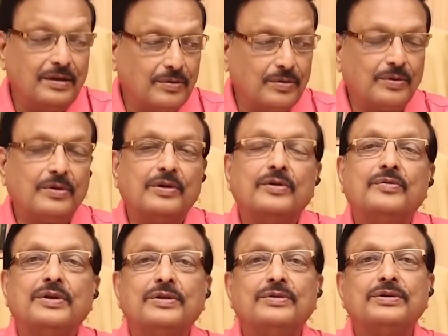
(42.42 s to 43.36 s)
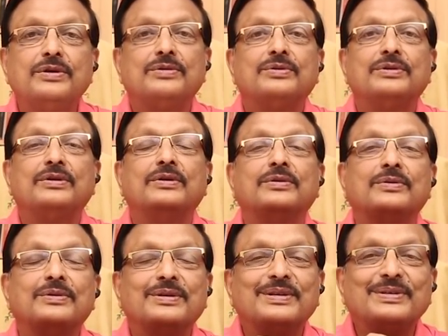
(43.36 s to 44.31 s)
ఈ కుర్రోని నువ్వు ఎందుకు చేసుకుందాం
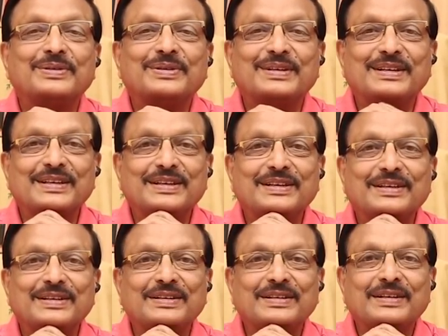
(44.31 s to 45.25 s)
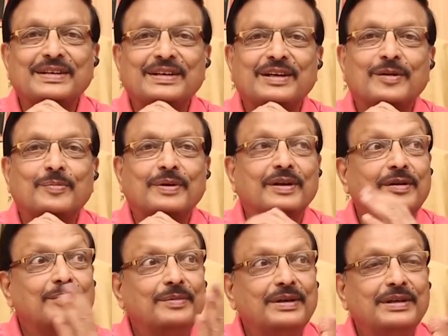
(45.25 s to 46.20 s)
అనుకుంటున్నావు అని అడిగాడు అప్పుడు ఆ
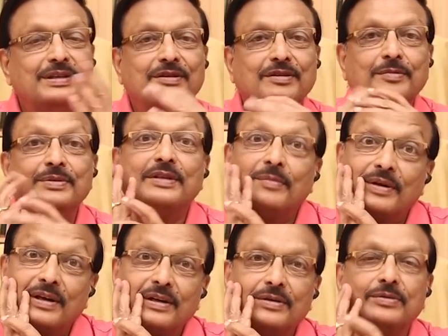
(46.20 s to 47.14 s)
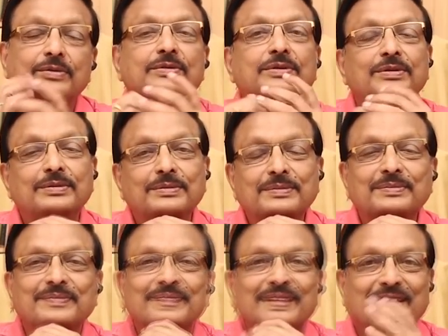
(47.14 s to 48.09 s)
అమ్మాయి అతడి వైపు తమకంగా చూస్తూ
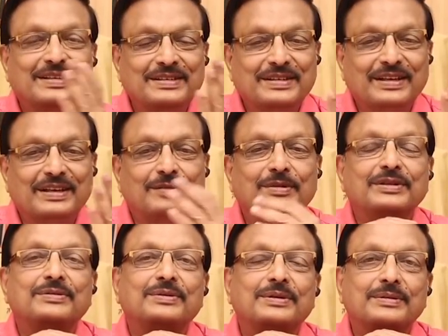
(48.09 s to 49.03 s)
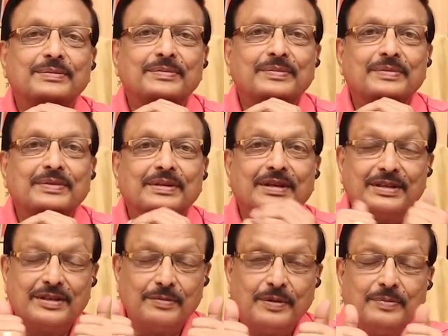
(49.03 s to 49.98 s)
అతను చాలా మంచివాడు
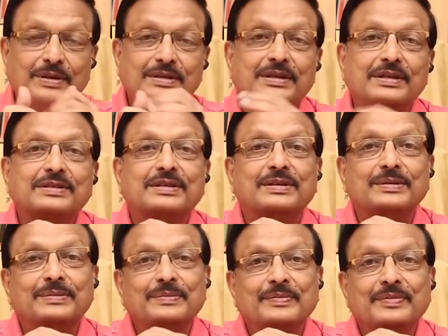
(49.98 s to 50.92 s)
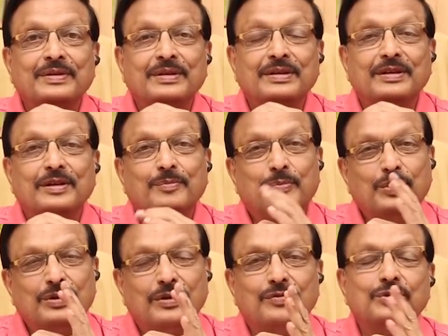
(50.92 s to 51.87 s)
కష్టపడి పనిచేస్తాడు
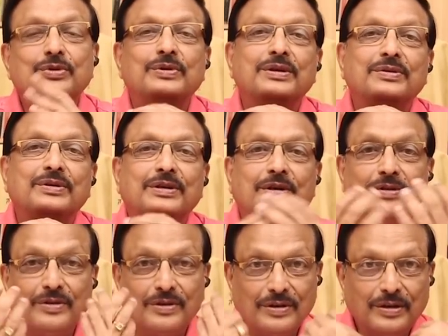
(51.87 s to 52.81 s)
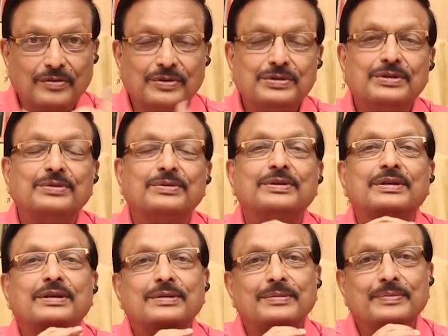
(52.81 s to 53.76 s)
ఎప్పుడు నవ్వుతూనే ఉంటాడు నన్ను నవ్విస్తూ
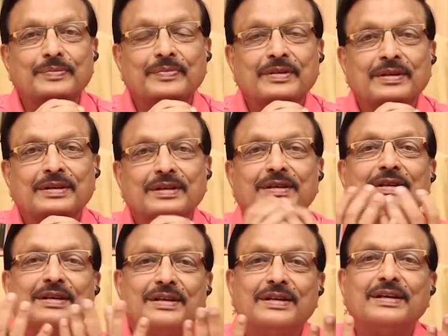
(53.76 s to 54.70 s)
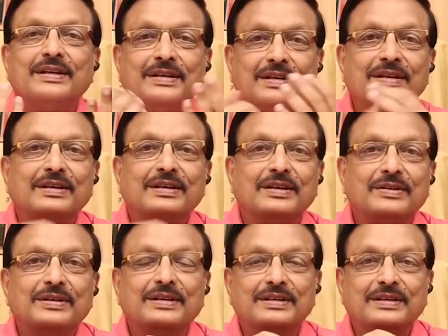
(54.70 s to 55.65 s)
ఉంటాడు ఇంతకన్నా నాకు ఇంకేం
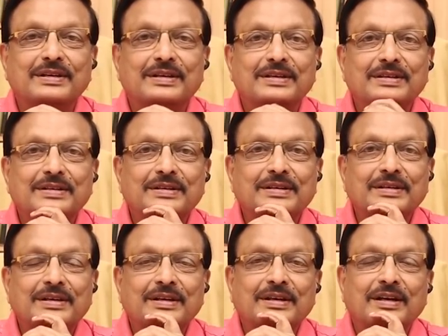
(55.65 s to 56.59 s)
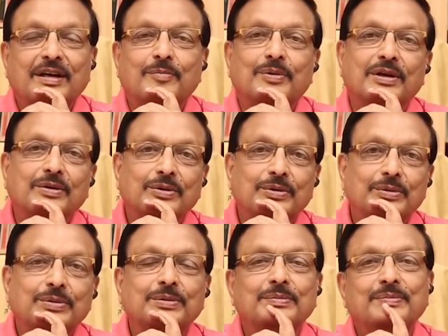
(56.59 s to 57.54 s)
కావాలి అందంట అప్పుడు ఆ
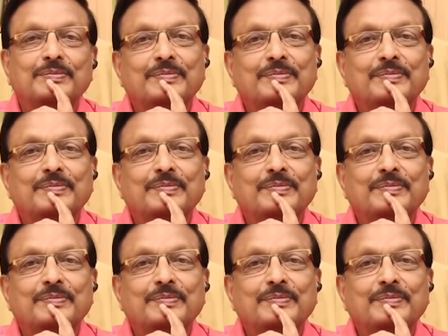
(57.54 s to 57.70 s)
గురువు